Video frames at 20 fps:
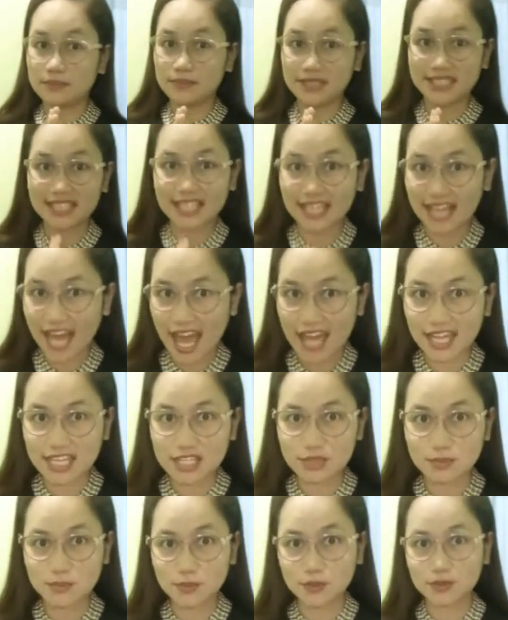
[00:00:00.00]

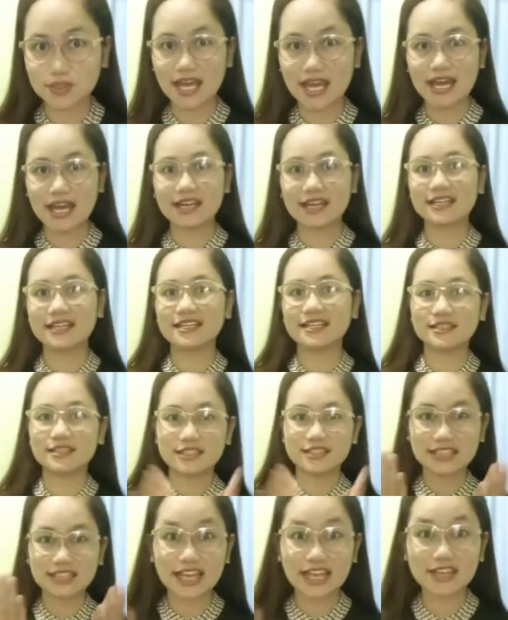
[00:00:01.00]
manalangin muna.
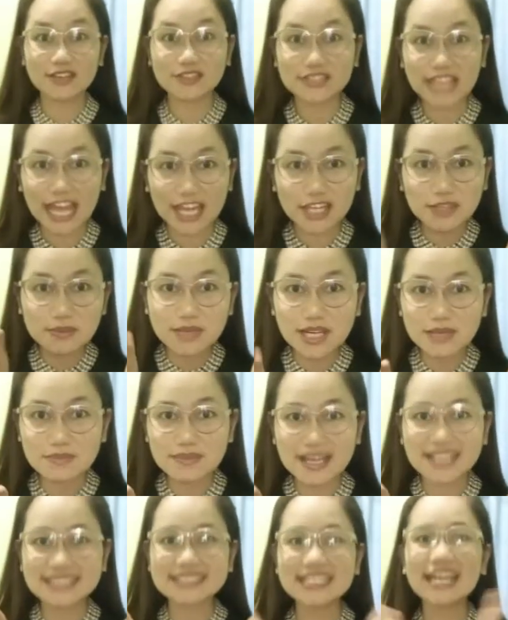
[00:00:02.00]
Tayo tayo mga
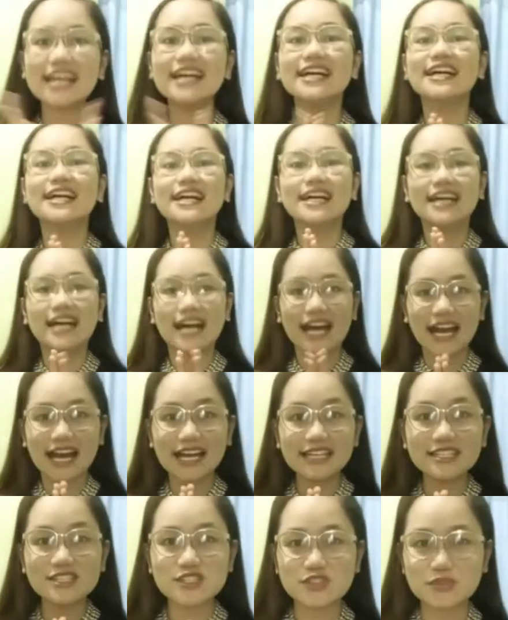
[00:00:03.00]
bata
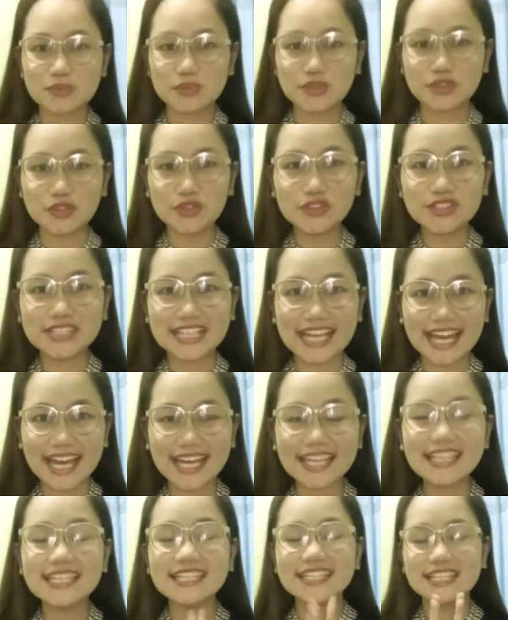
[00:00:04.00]
at sumunod
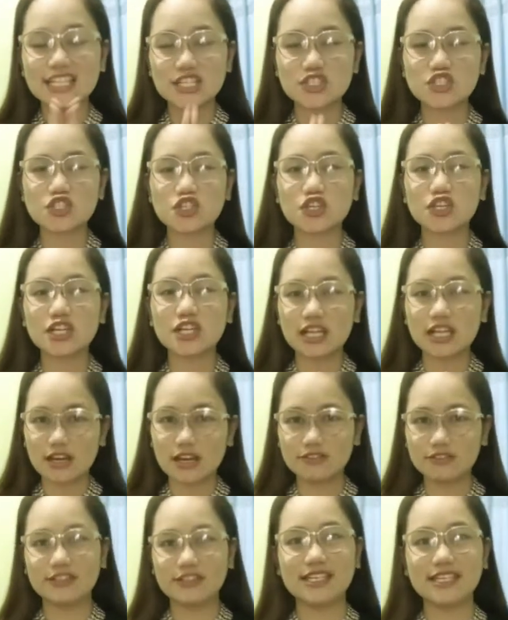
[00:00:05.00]
kay Teacher
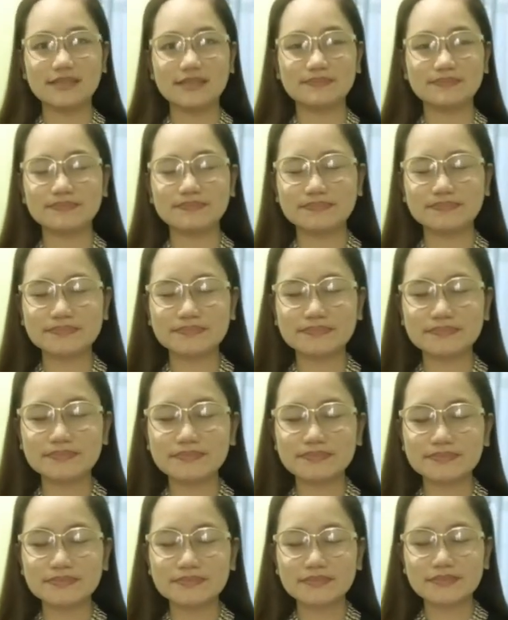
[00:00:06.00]
Lovely.
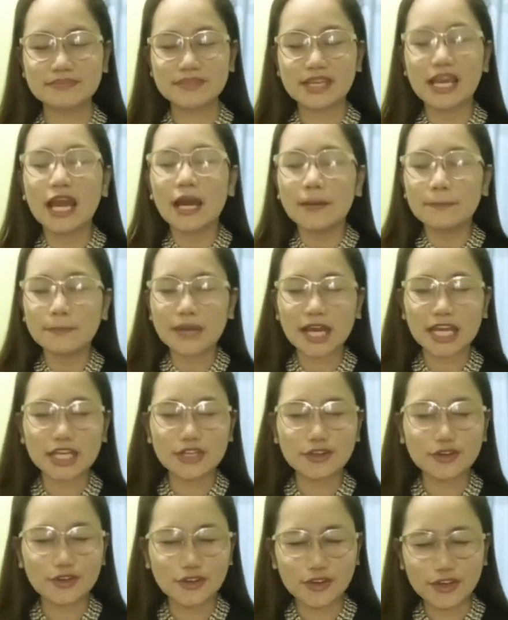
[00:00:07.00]

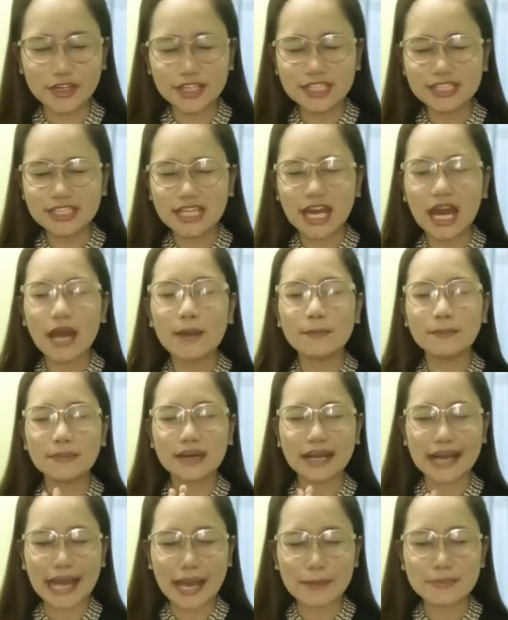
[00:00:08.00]
Panginoon,
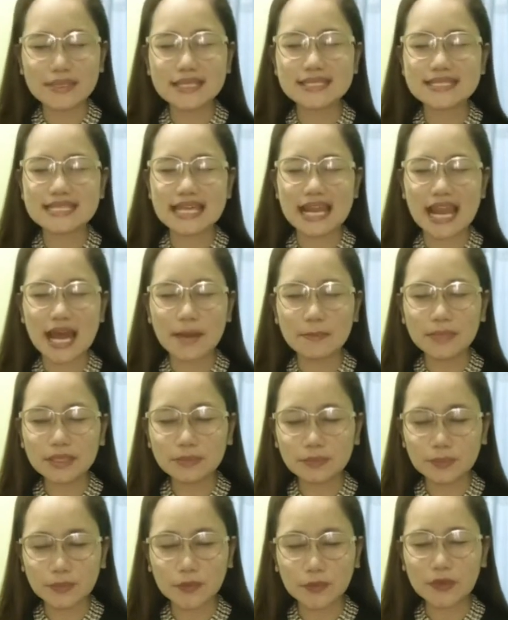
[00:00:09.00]
maraming
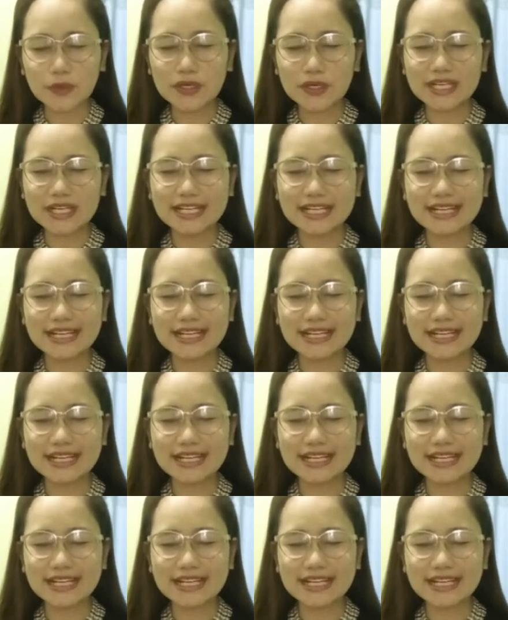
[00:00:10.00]
salamat po